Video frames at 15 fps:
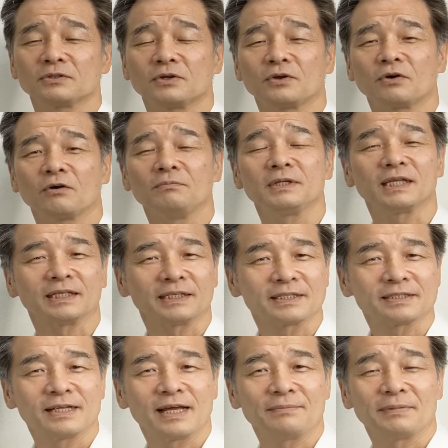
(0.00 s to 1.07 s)
それを見たで
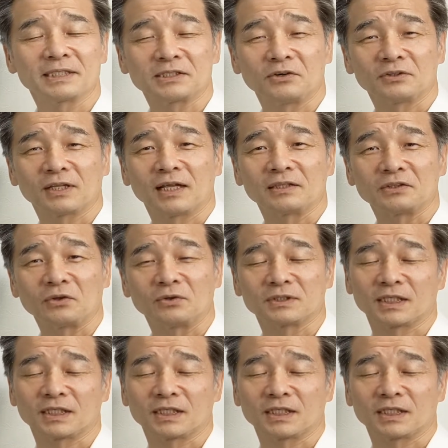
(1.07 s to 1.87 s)
すね町の担当